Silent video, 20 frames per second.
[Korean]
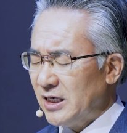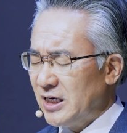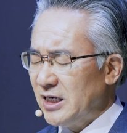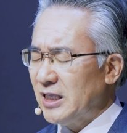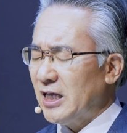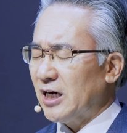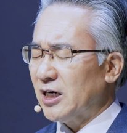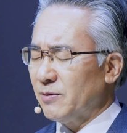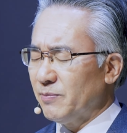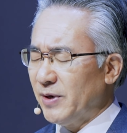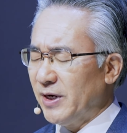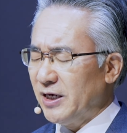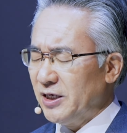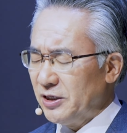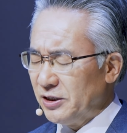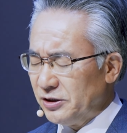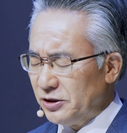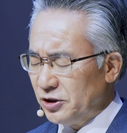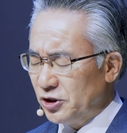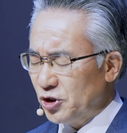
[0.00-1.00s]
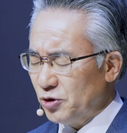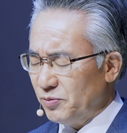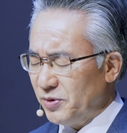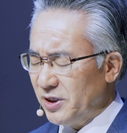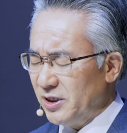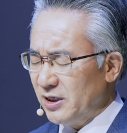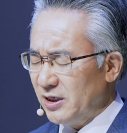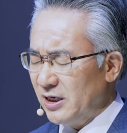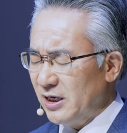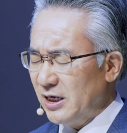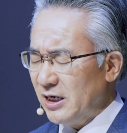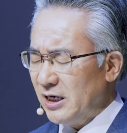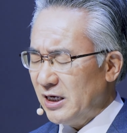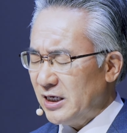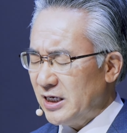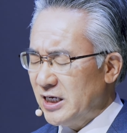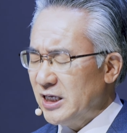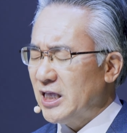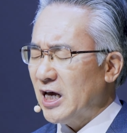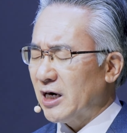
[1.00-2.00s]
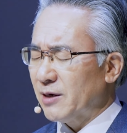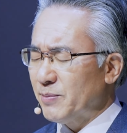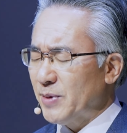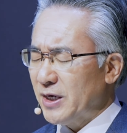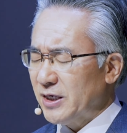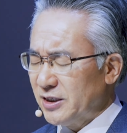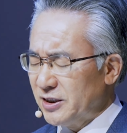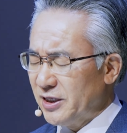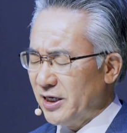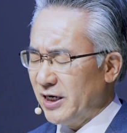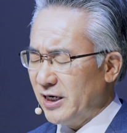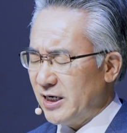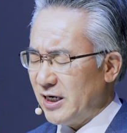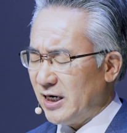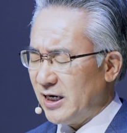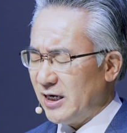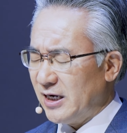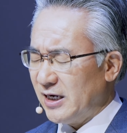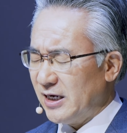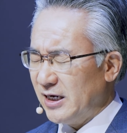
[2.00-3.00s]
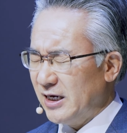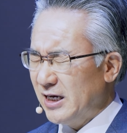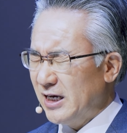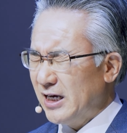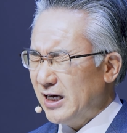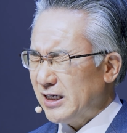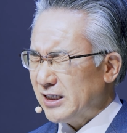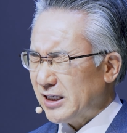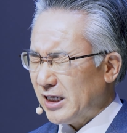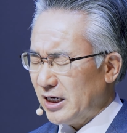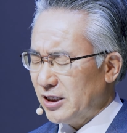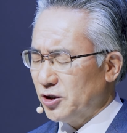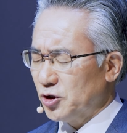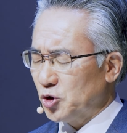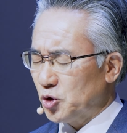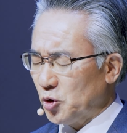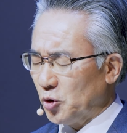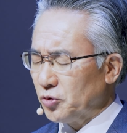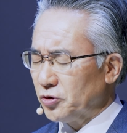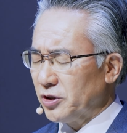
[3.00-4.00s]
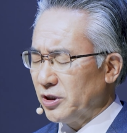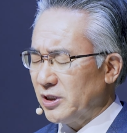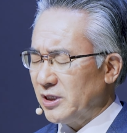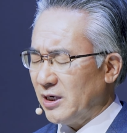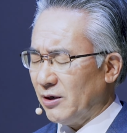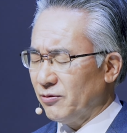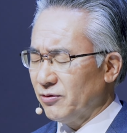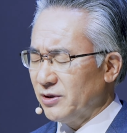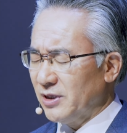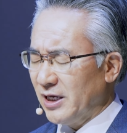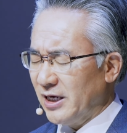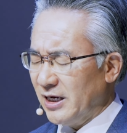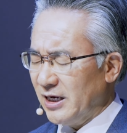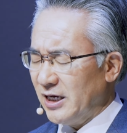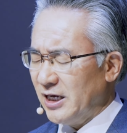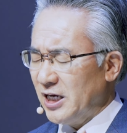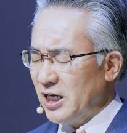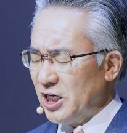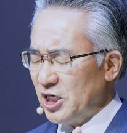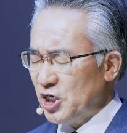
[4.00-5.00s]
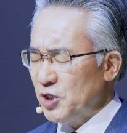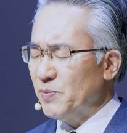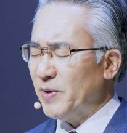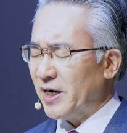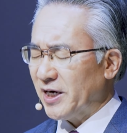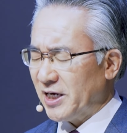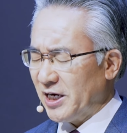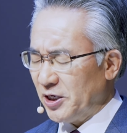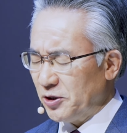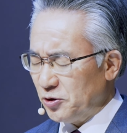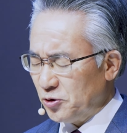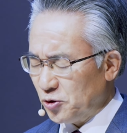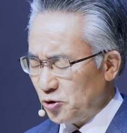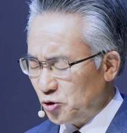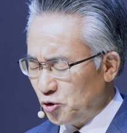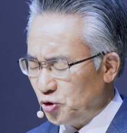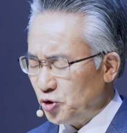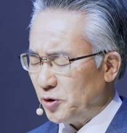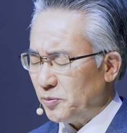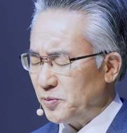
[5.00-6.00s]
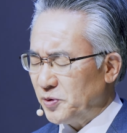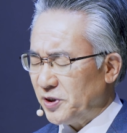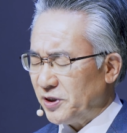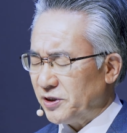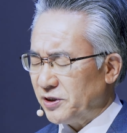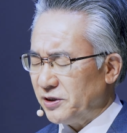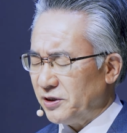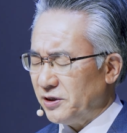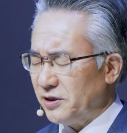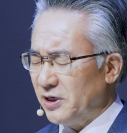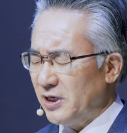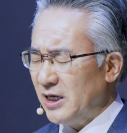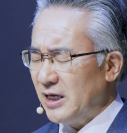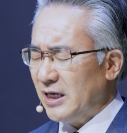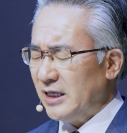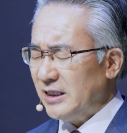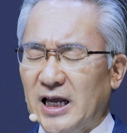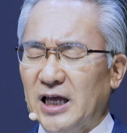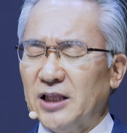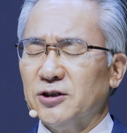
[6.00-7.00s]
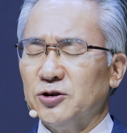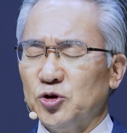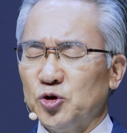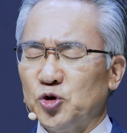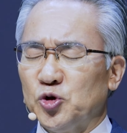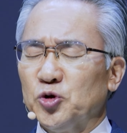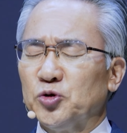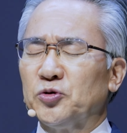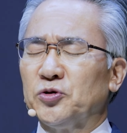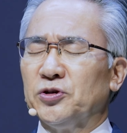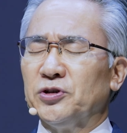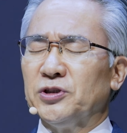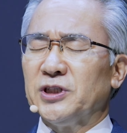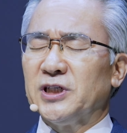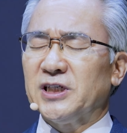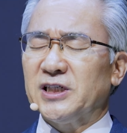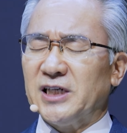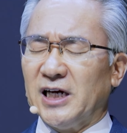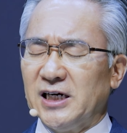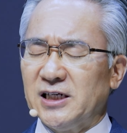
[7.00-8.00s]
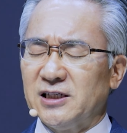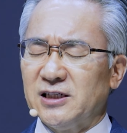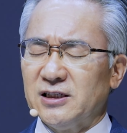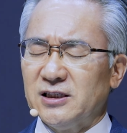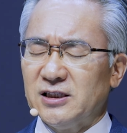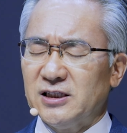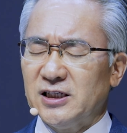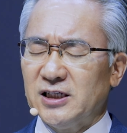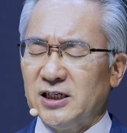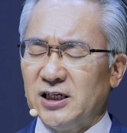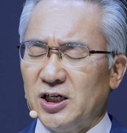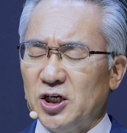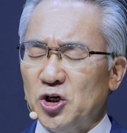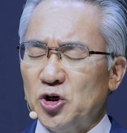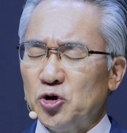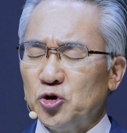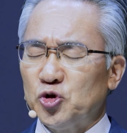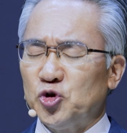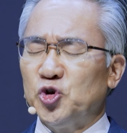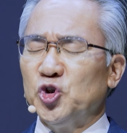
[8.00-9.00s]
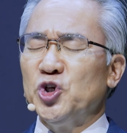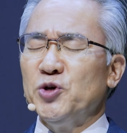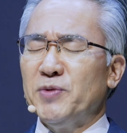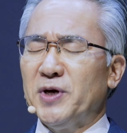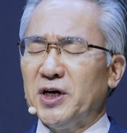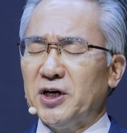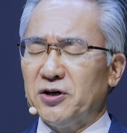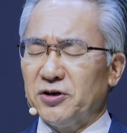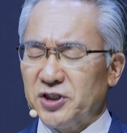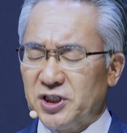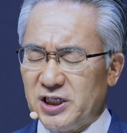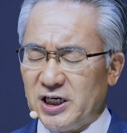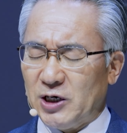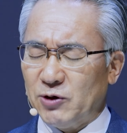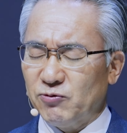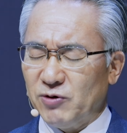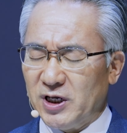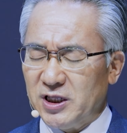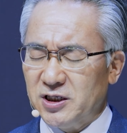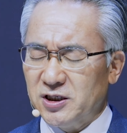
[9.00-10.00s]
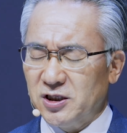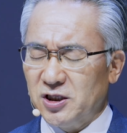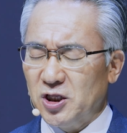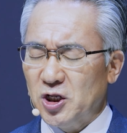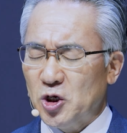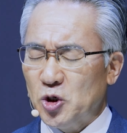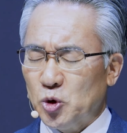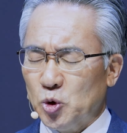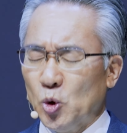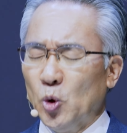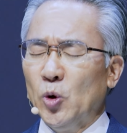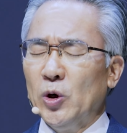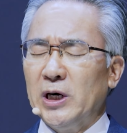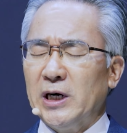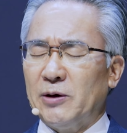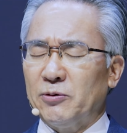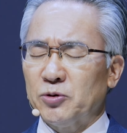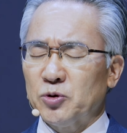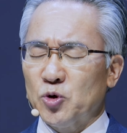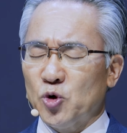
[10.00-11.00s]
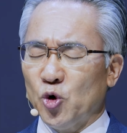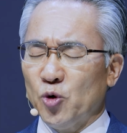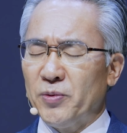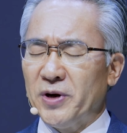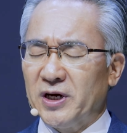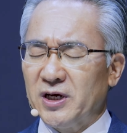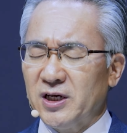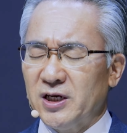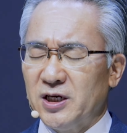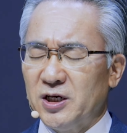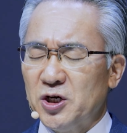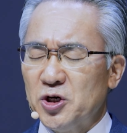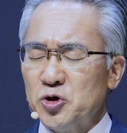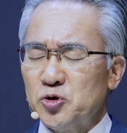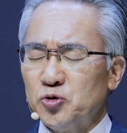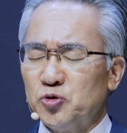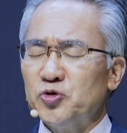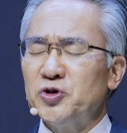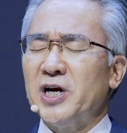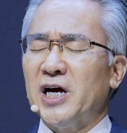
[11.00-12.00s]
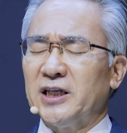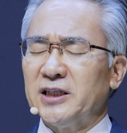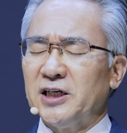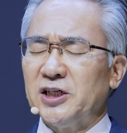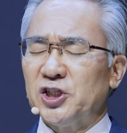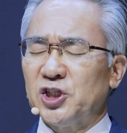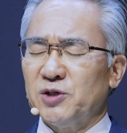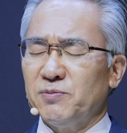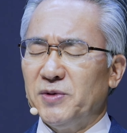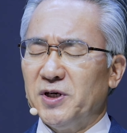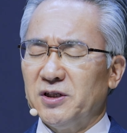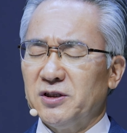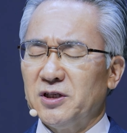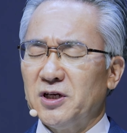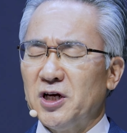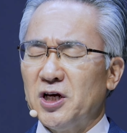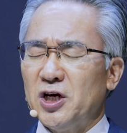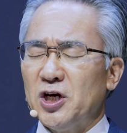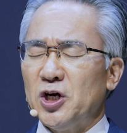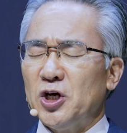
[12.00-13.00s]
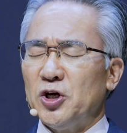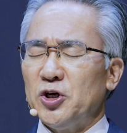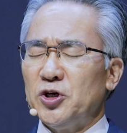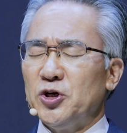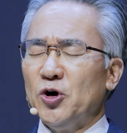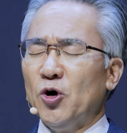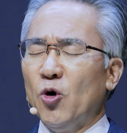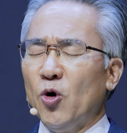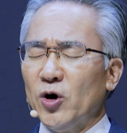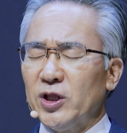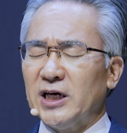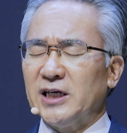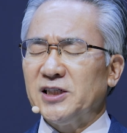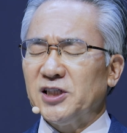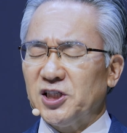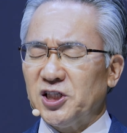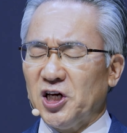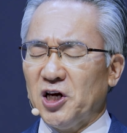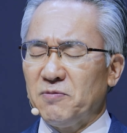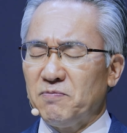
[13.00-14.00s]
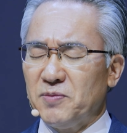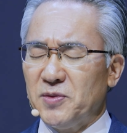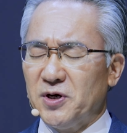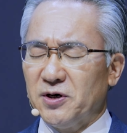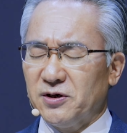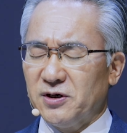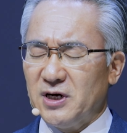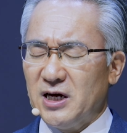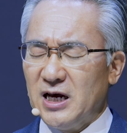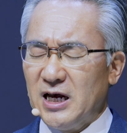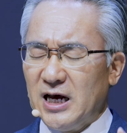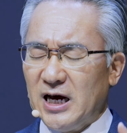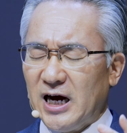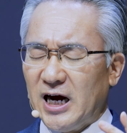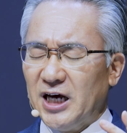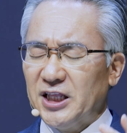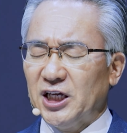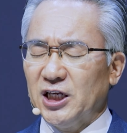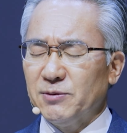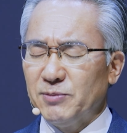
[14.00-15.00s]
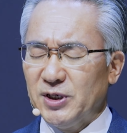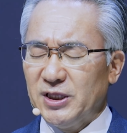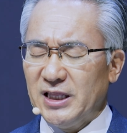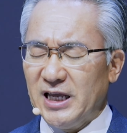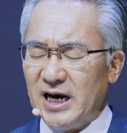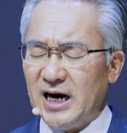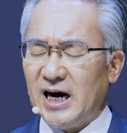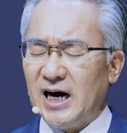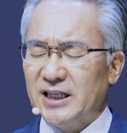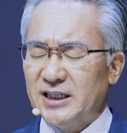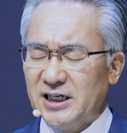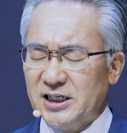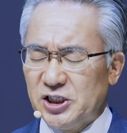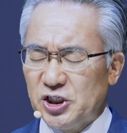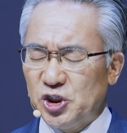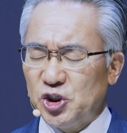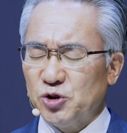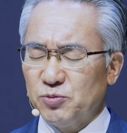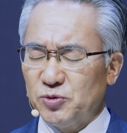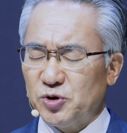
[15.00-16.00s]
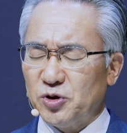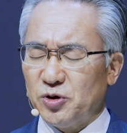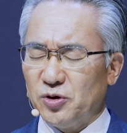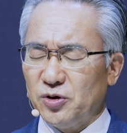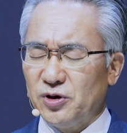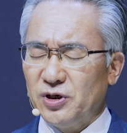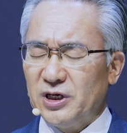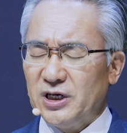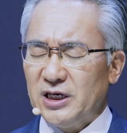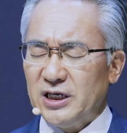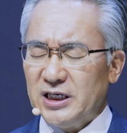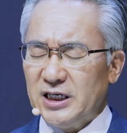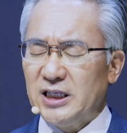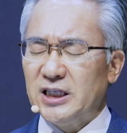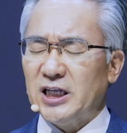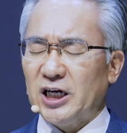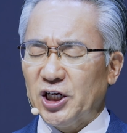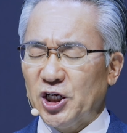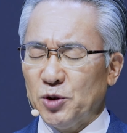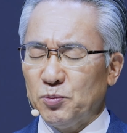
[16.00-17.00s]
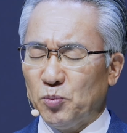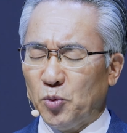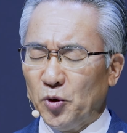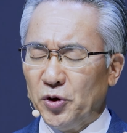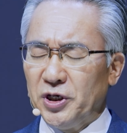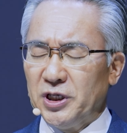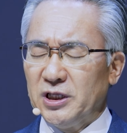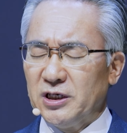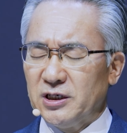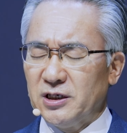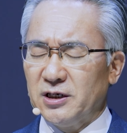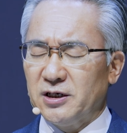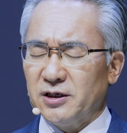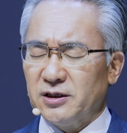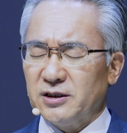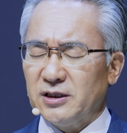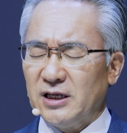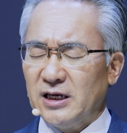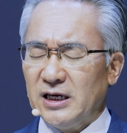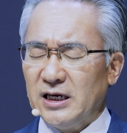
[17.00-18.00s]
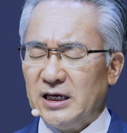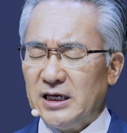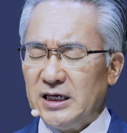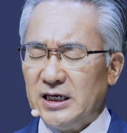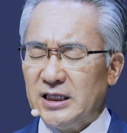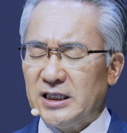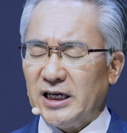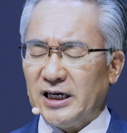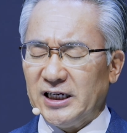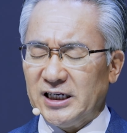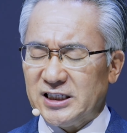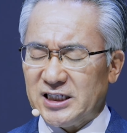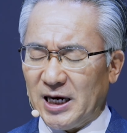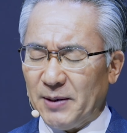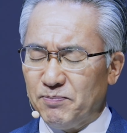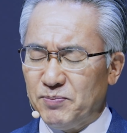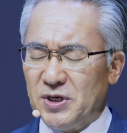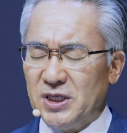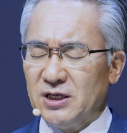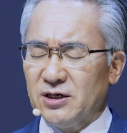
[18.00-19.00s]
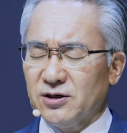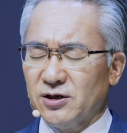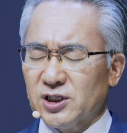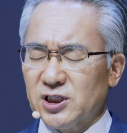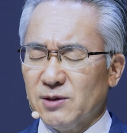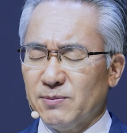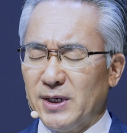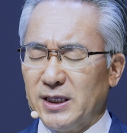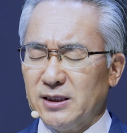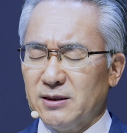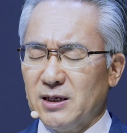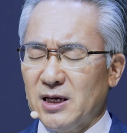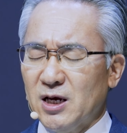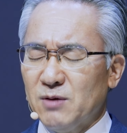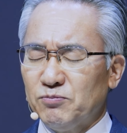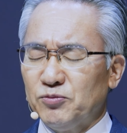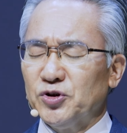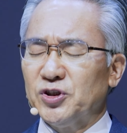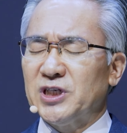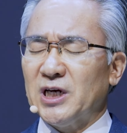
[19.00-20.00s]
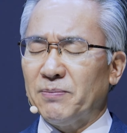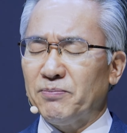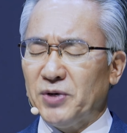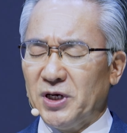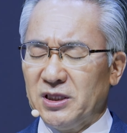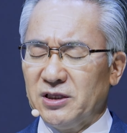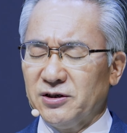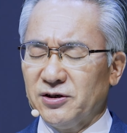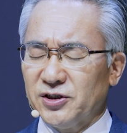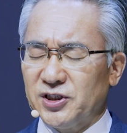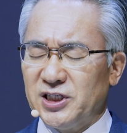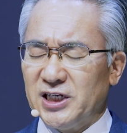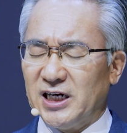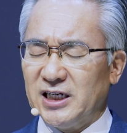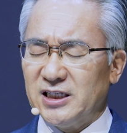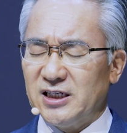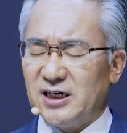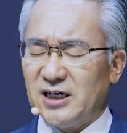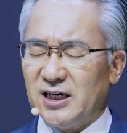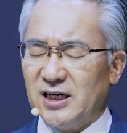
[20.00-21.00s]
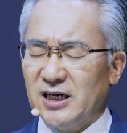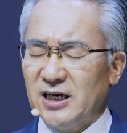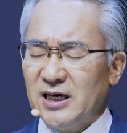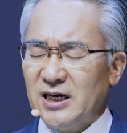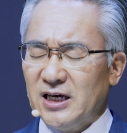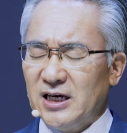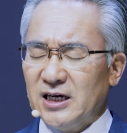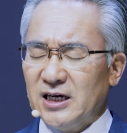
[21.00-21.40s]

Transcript: 기다림의 연습이 기다림의 은혜가 살아는 종들 가운데 임하게 하여 주옵소서. 나는 죽든지 살든지 주님의 것이라고 하는 놀라운 고백이 우리 안에 있으면 영원한 생명 하나님이 내 안에 있으므로 이 땅에 보이는 것, 이 땅에 잡히는 것에만 붙잡혀 있는 것이 아니라